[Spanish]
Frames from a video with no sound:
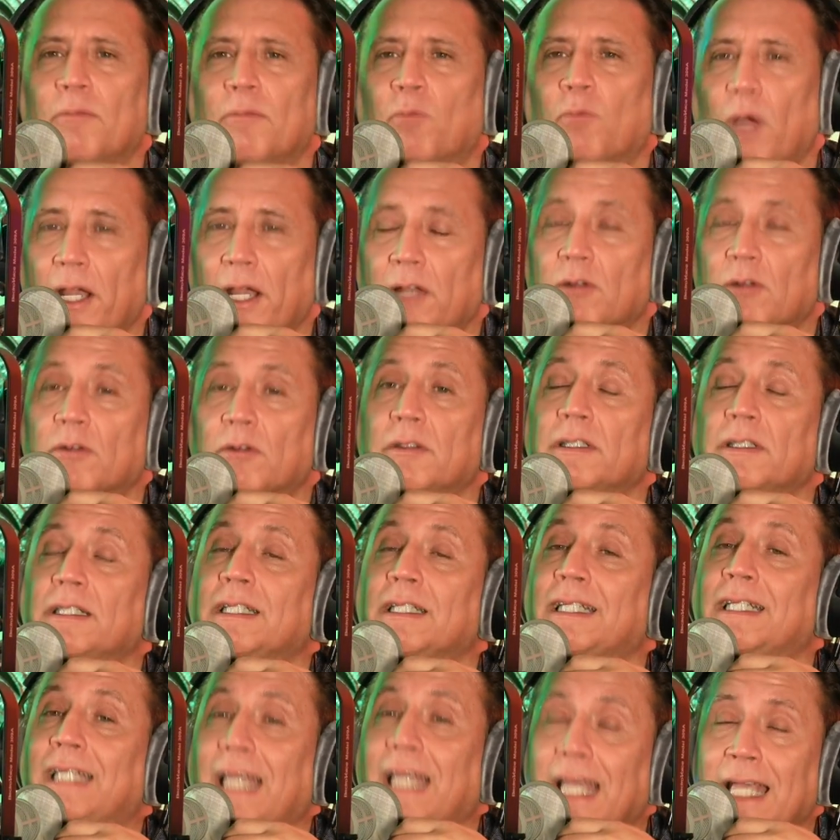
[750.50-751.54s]
Bueno,
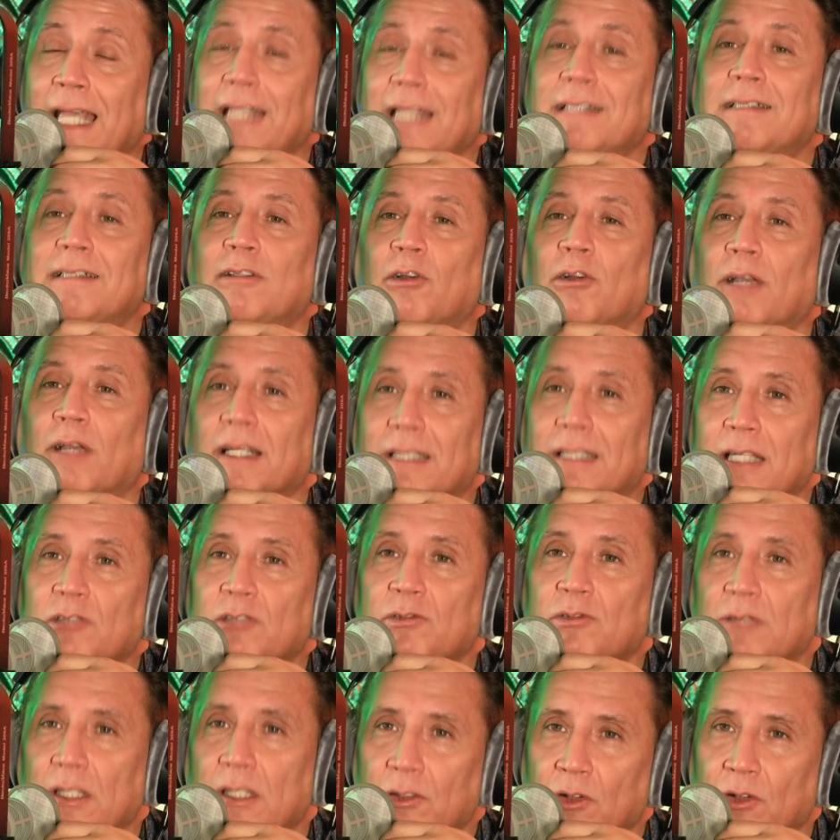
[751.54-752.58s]
¿qué es lo que está
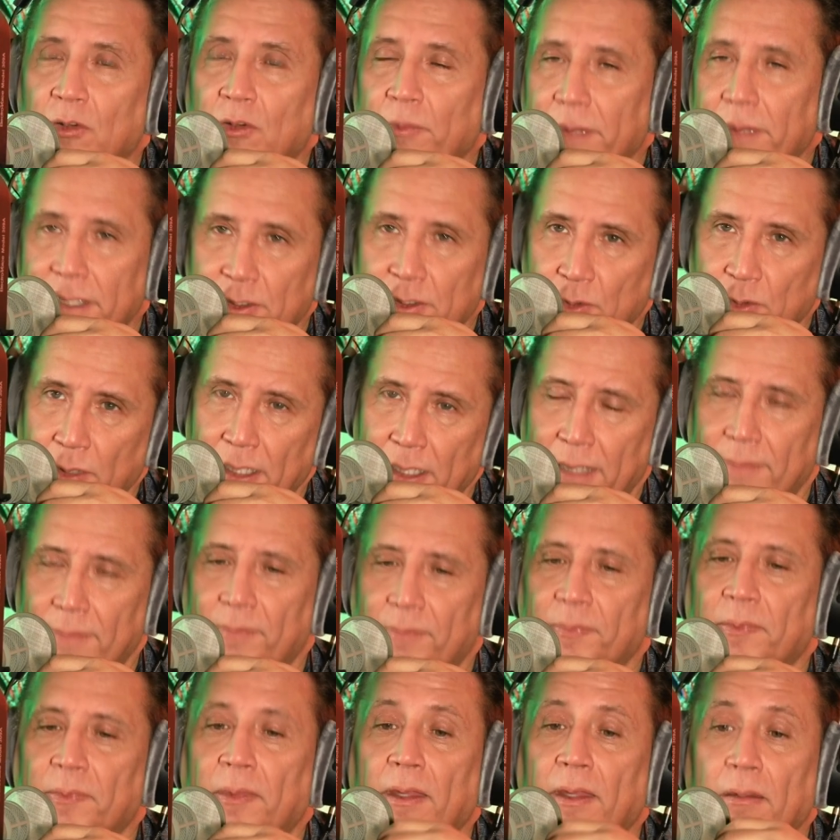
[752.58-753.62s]
sucediendo con Venezuela?
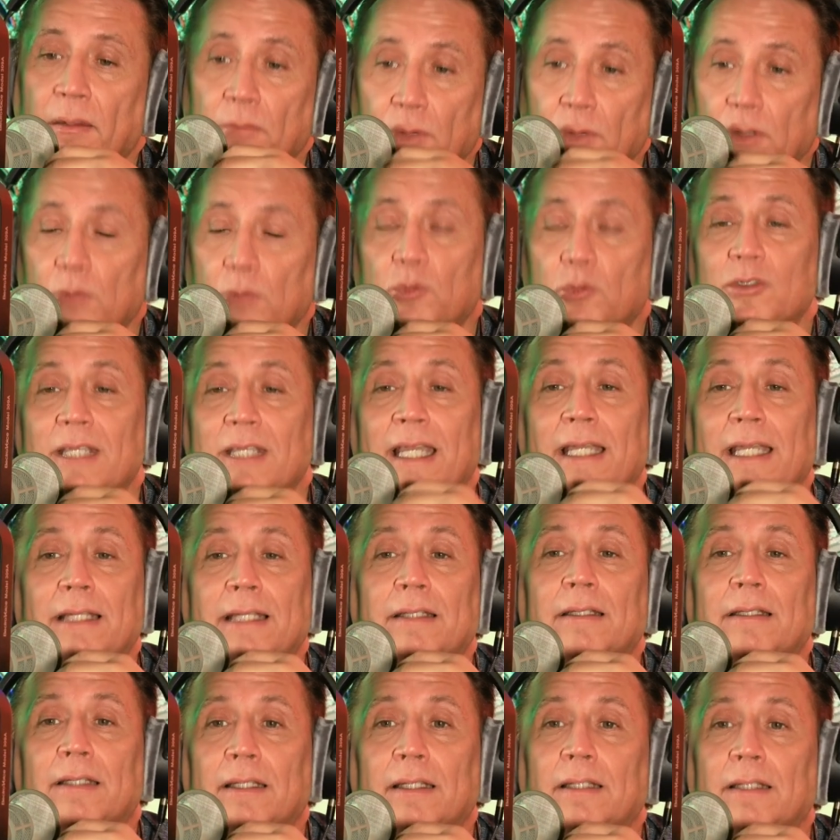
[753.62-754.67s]
Bueno, mucha
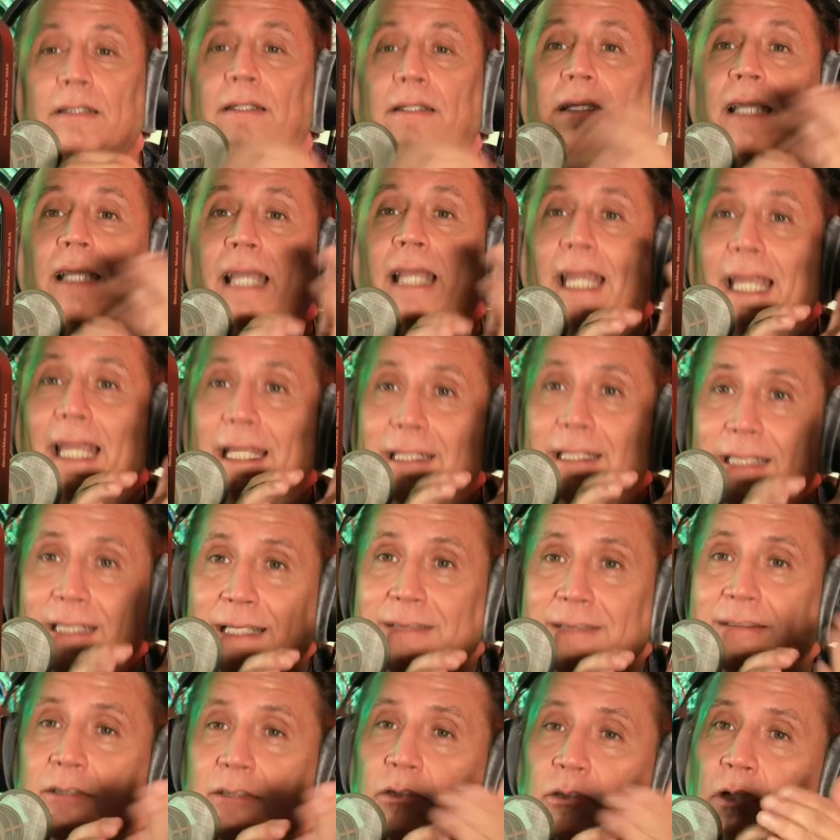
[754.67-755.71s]
gente está
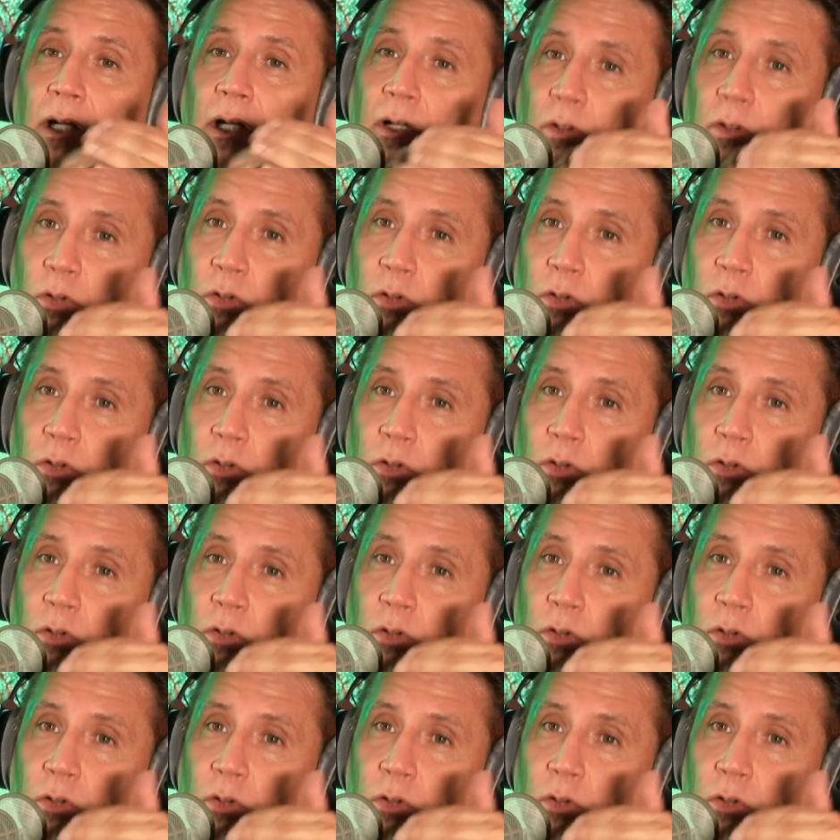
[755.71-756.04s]
haciendo las